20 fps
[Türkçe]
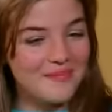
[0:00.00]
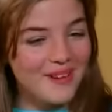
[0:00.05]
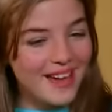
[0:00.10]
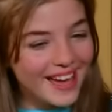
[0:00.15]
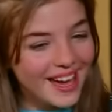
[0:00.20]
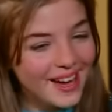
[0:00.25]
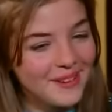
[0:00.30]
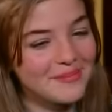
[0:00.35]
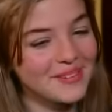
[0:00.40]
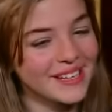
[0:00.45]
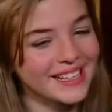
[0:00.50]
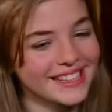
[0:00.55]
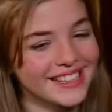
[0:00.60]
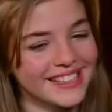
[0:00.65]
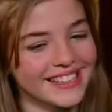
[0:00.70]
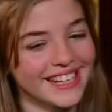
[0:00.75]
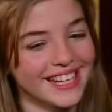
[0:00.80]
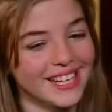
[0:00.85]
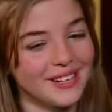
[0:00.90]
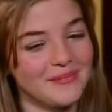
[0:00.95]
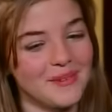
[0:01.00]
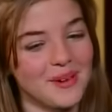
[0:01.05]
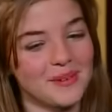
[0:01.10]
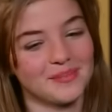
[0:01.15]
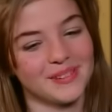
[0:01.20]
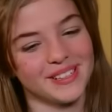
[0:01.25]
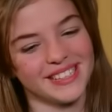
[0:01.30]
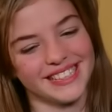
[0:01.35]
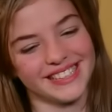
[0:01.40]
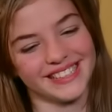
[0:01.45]
Beğenmek ne kelime
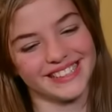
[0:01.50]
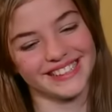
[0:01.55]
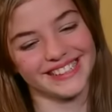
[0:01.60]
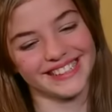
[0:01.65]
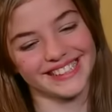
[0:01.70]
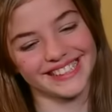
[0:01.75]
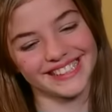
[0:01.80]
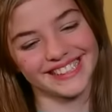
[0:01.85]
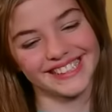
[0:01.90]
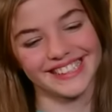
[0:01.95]
bayıldık.